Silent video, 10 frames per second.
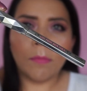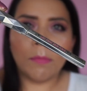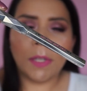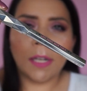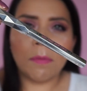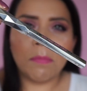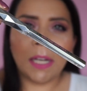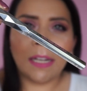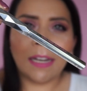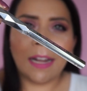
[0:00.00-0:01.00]
Miren, me
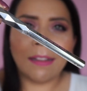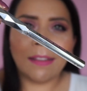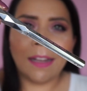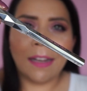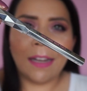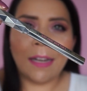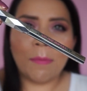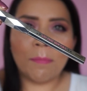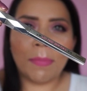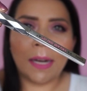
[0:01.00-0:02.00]
encanta el
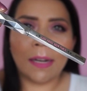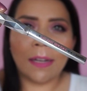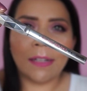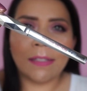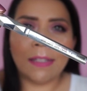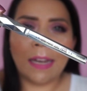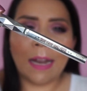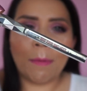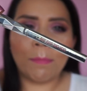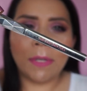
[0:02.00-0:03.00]
empaque de este
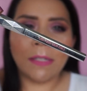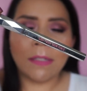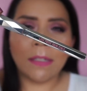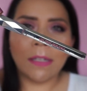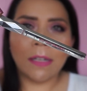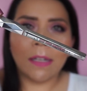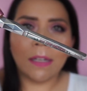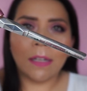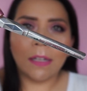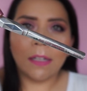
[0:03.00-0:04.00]
lápiz.
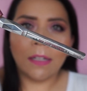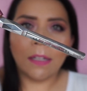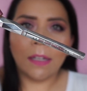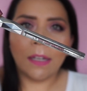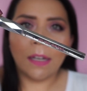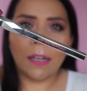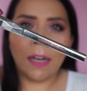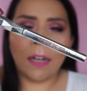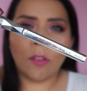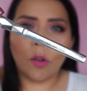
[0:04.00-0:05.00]

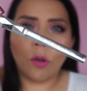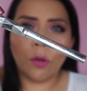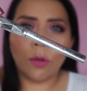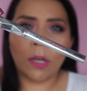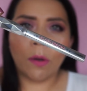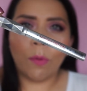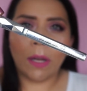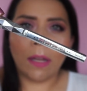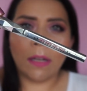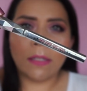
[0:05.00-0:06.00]
El tono,
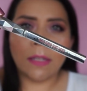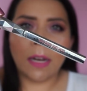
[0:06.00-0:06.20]
recuerden, es